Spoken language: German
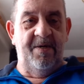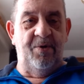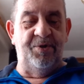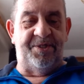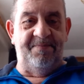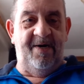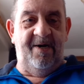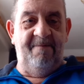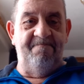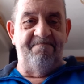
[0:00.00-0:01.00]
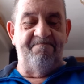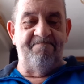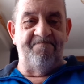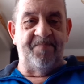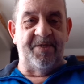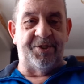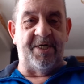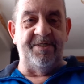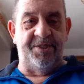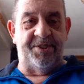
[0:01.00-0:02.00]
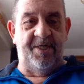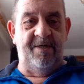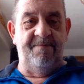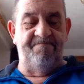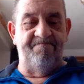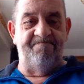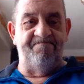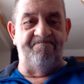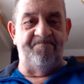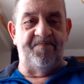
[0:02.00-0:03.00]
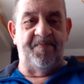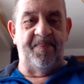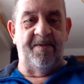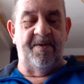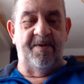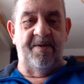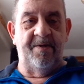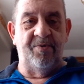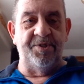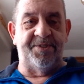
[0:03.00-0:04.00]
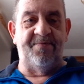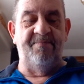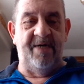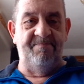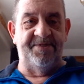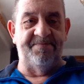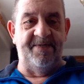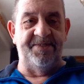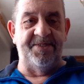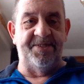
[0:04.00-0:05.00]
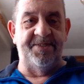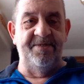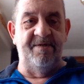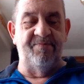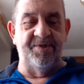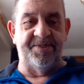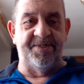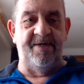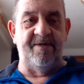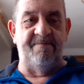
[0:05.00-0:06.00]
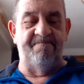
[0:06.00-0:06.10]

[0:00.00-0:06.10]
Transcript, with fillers: Und zwar stand ich da, kurz vor meinem 20. Geburtstag.